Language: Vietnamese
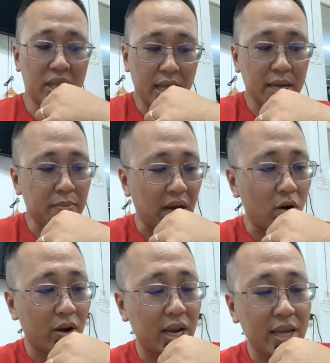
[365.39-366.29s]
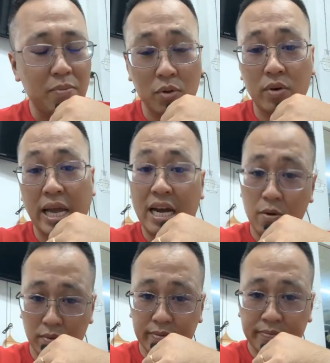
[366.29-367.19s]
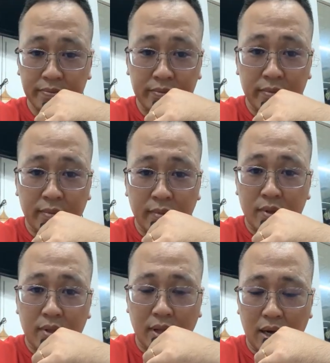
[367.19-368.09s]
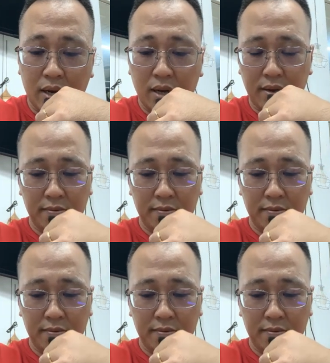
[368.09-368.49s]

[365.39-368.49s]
tiên bạn coi cái clip của tôi hay không đó